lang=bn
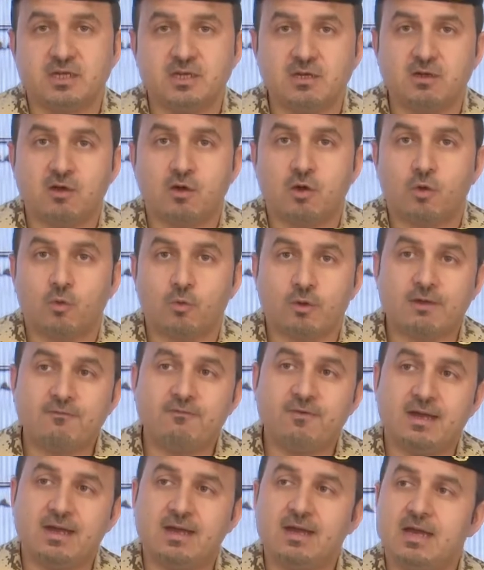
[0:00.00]
তারপরে
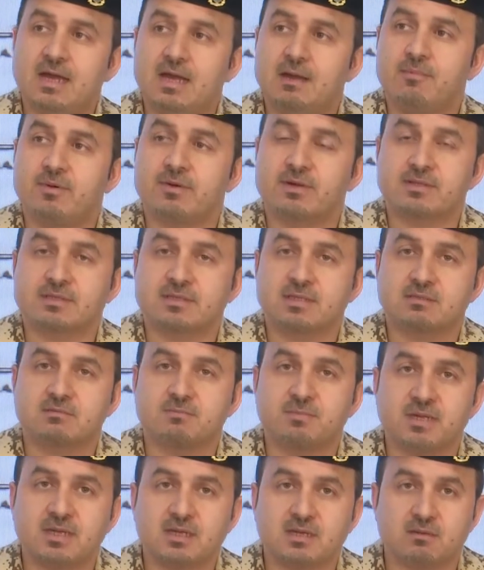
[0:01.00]
আপনাকে
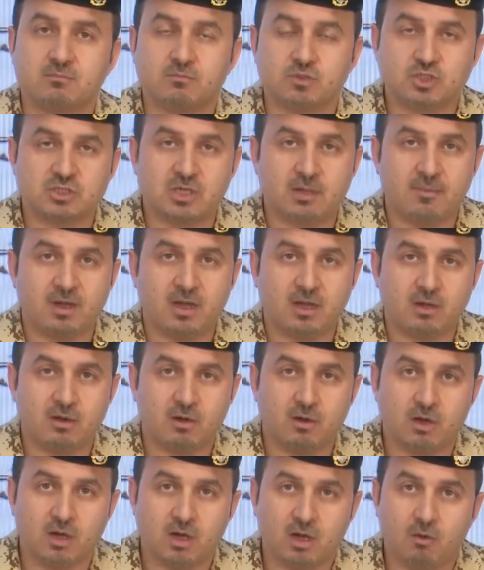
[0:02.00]
অবশ্যই
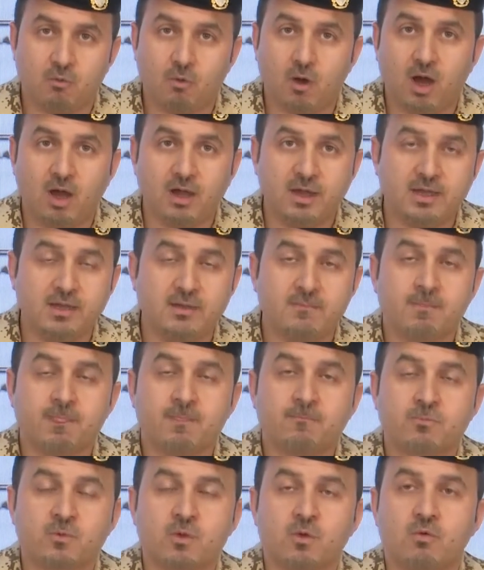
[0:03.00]
বাহরাইনে যে
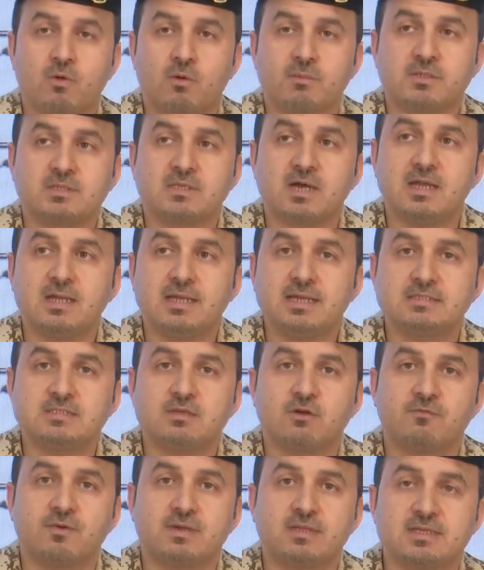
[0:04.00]
কোনো হেলথ সেন্টারে
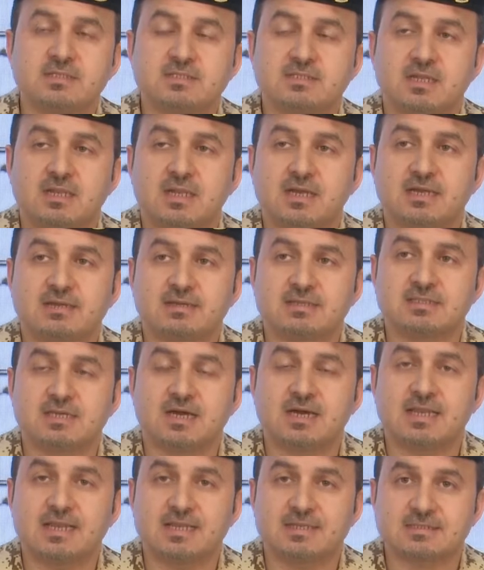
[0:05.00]
গিয়ে আপনাকে টেস্ট
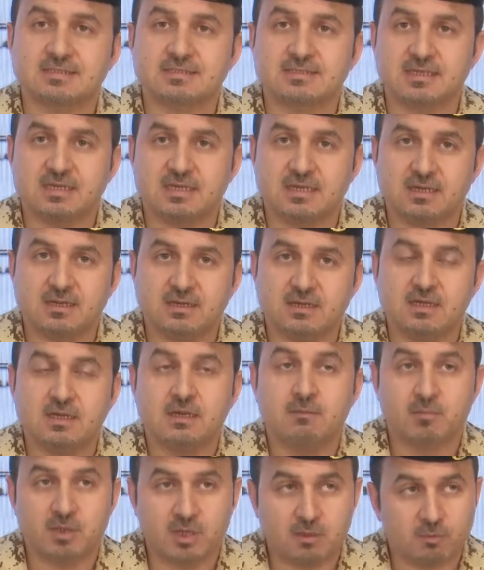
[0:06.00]
করতে হবে পিসিআর টেস্ট
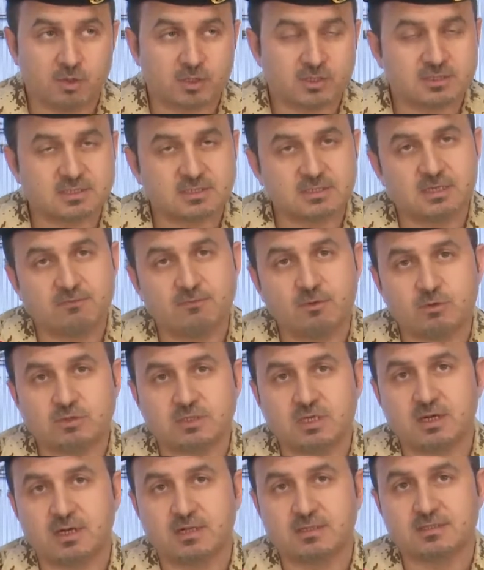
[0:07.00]
এবং
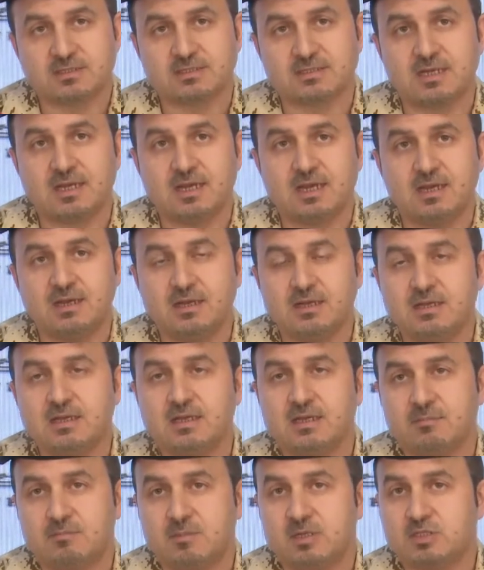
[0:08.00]
সেই পিসিআর
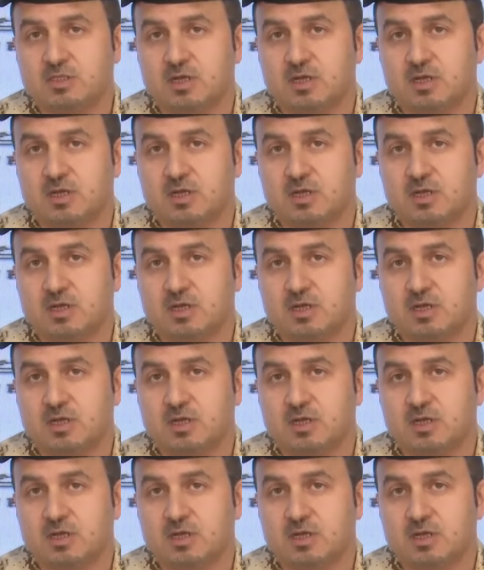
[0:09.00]
টেস্টটি